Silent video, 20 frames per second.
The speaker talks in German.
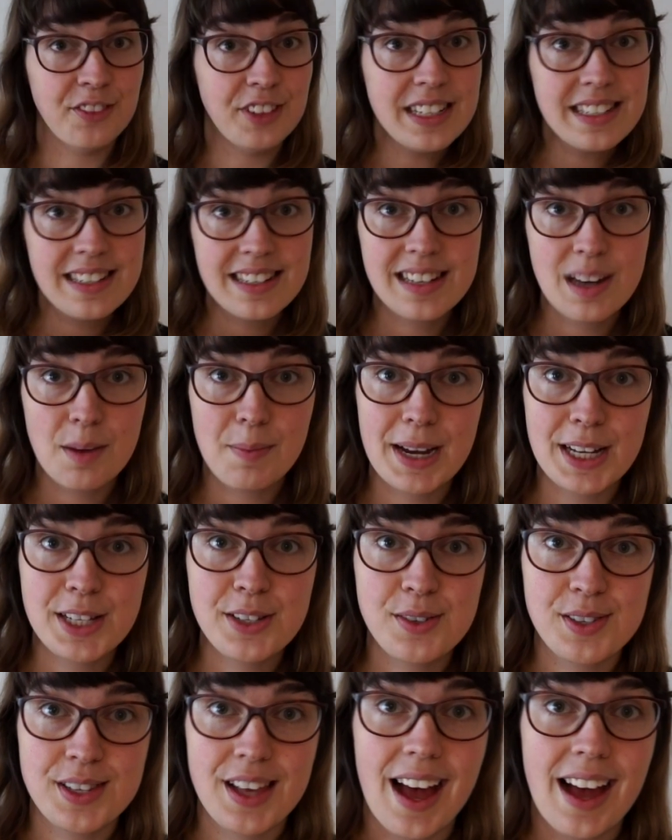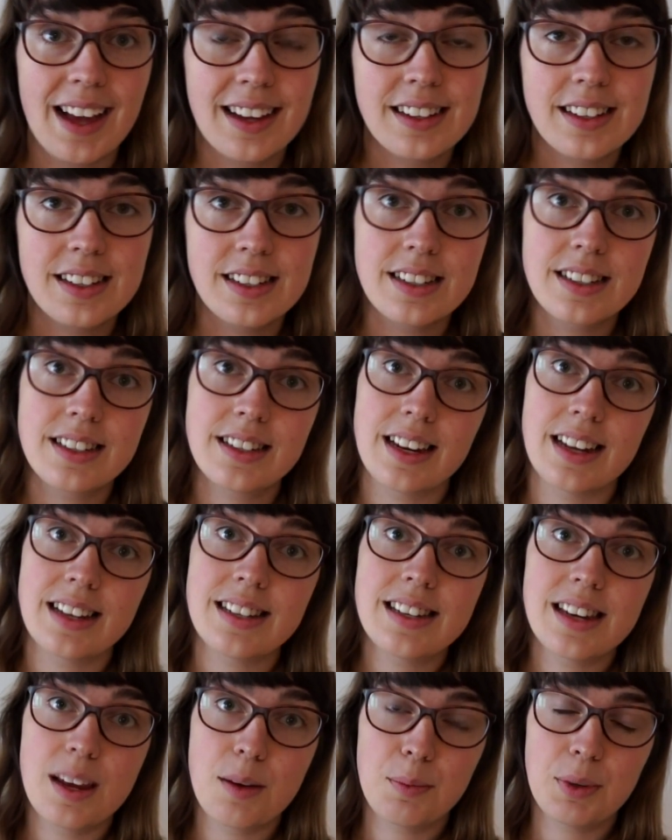Wichtig dabei zu sagen ist,
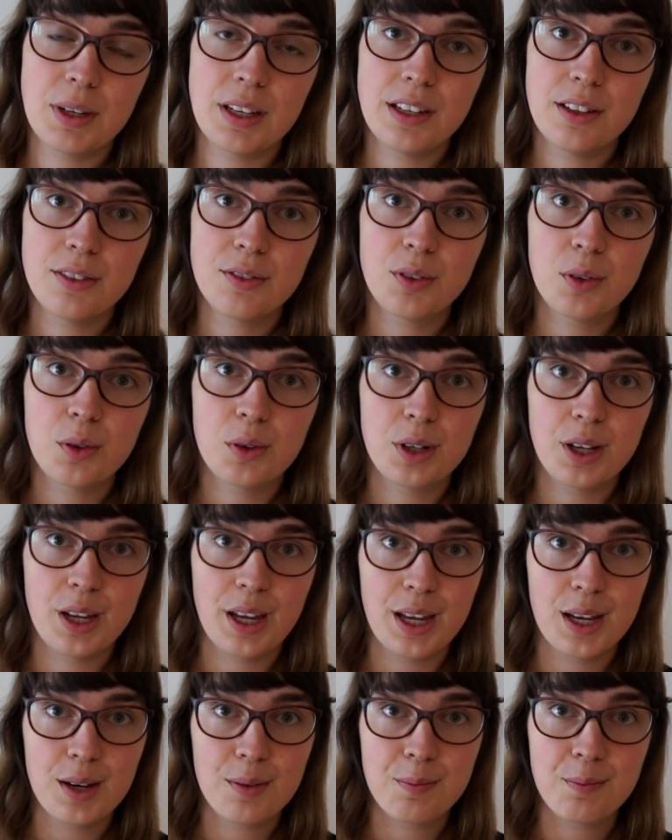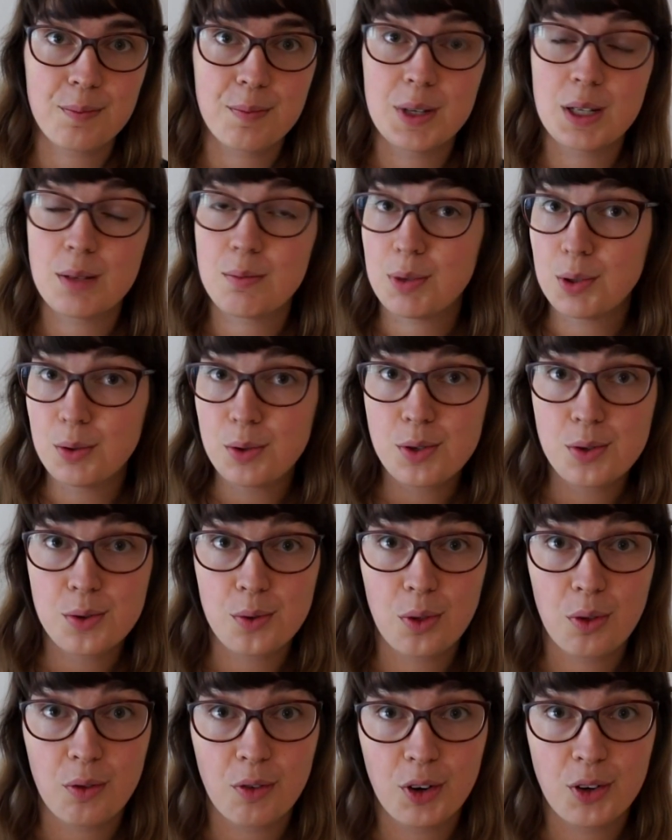dass der Pivo eben mit
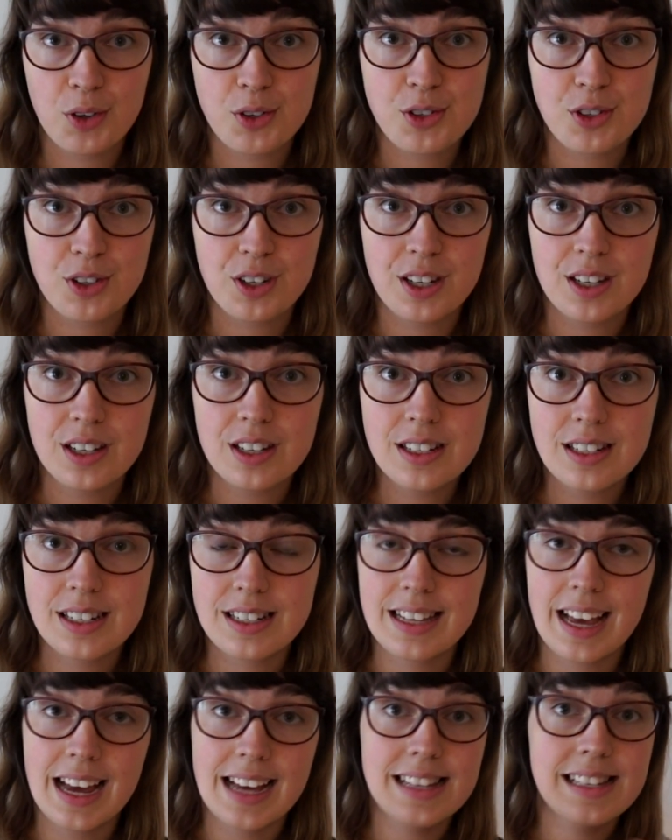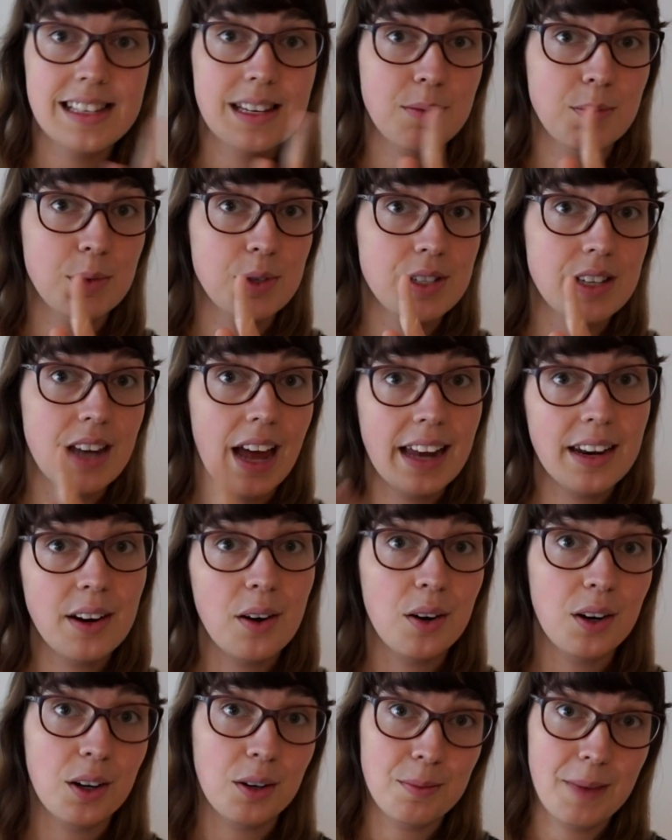Bluetooth funktioniert. Das heißt, ihr müsst an
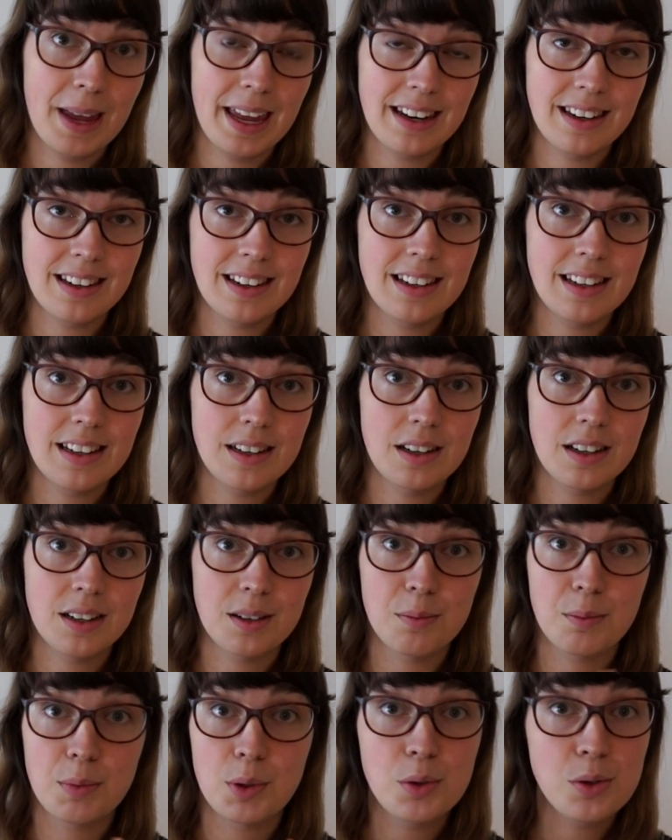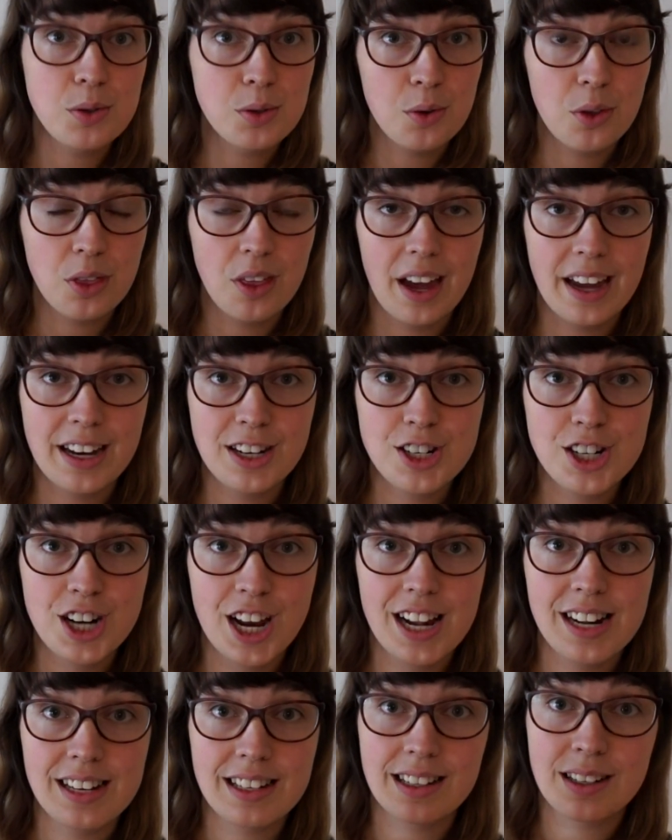eurem Handy ähm, Bluetooth
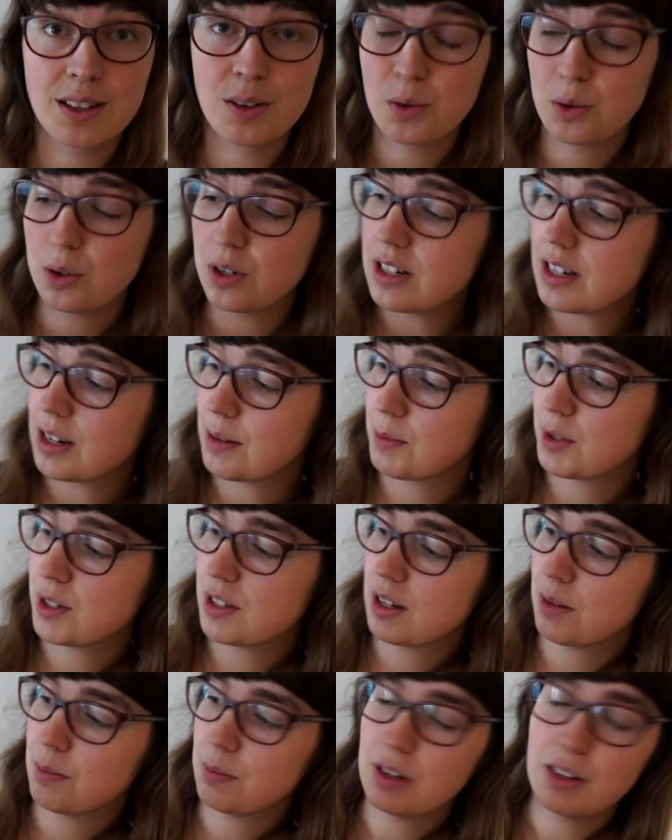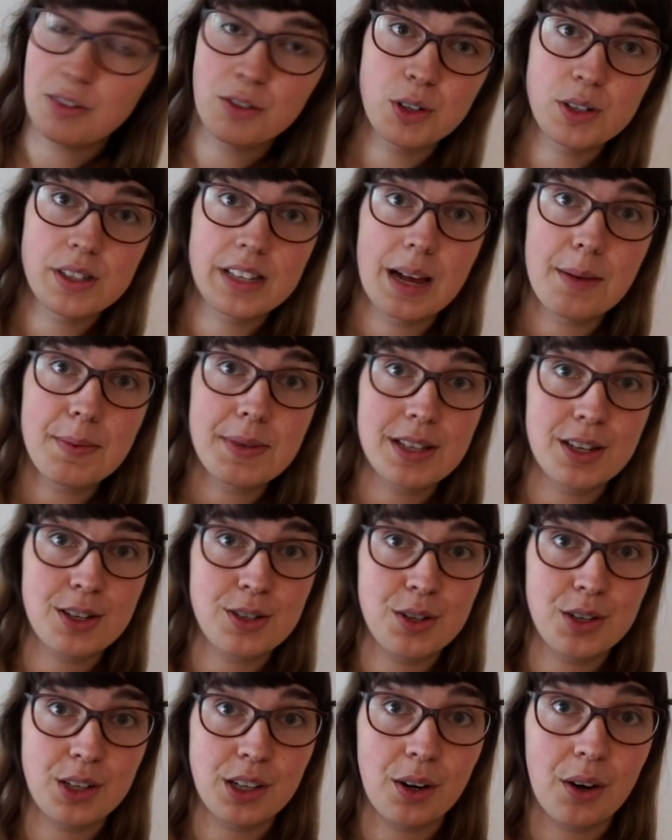einschalten und ihr müsst den Pivo selbst
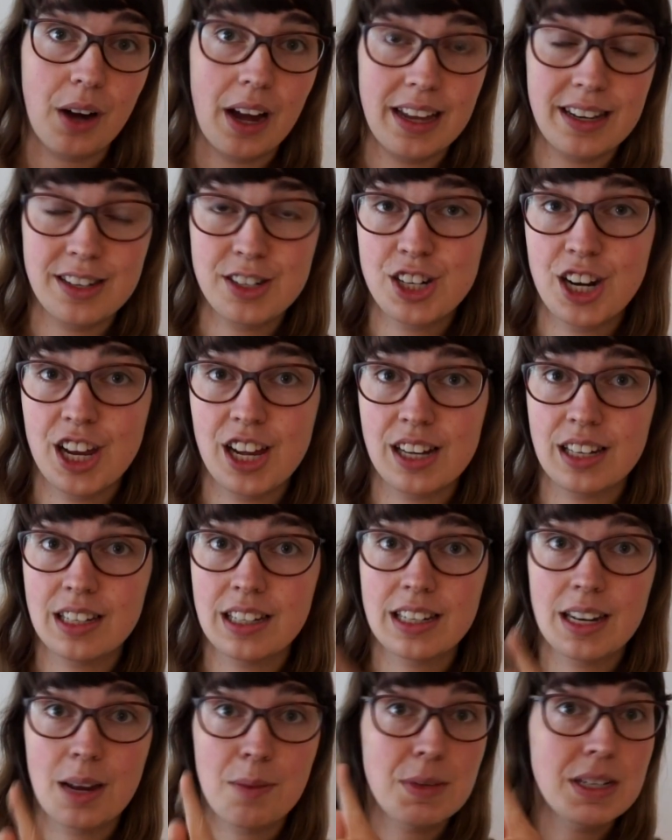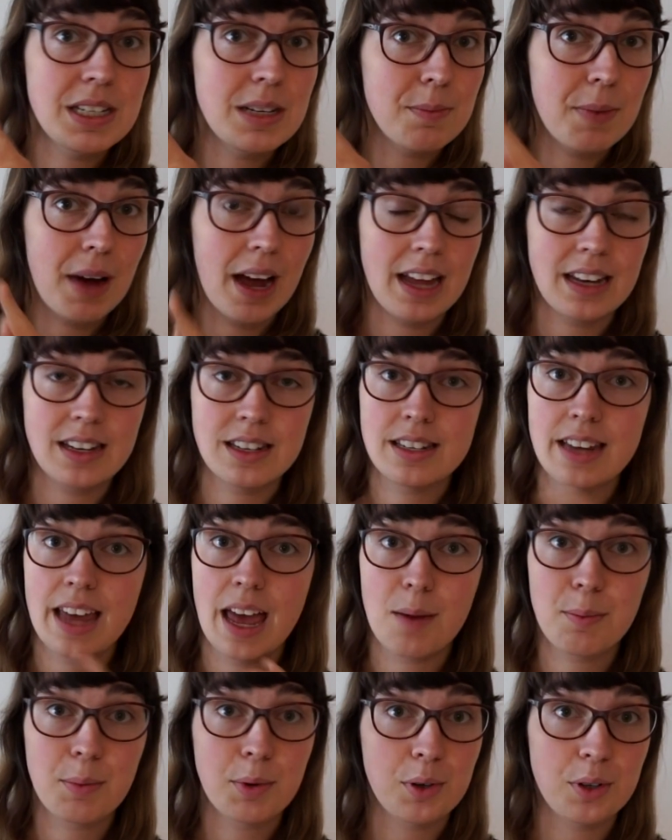natürlich auch einschalten, damit die beiden in
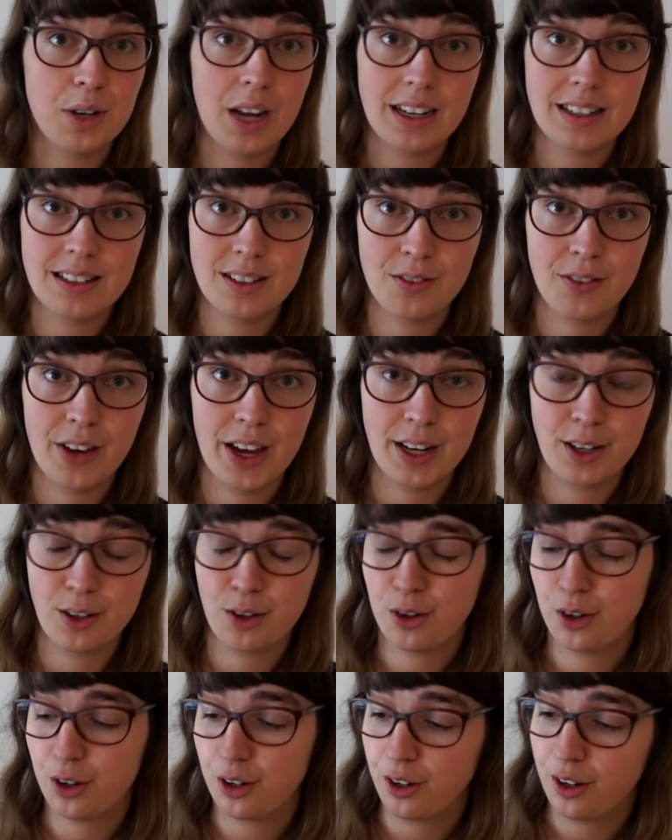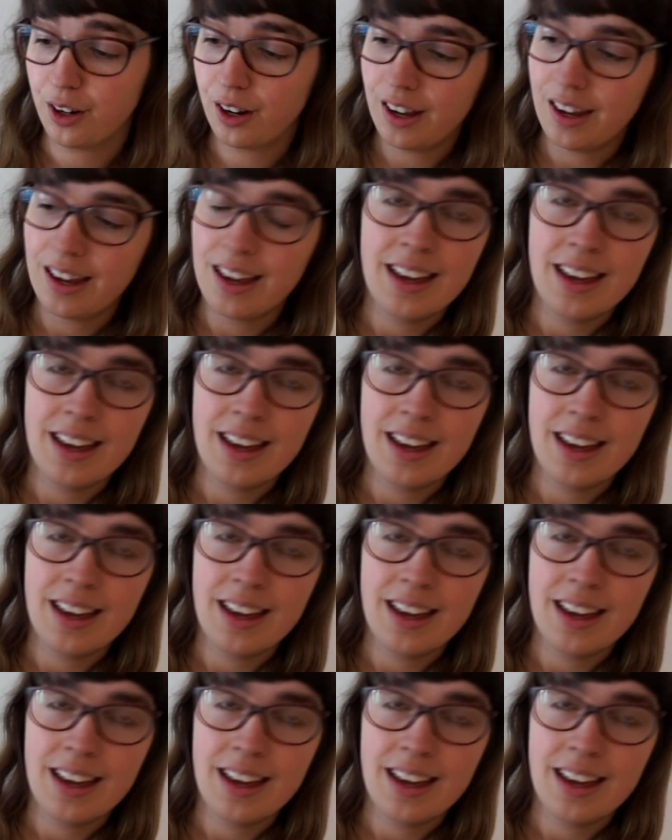der App connected werden können.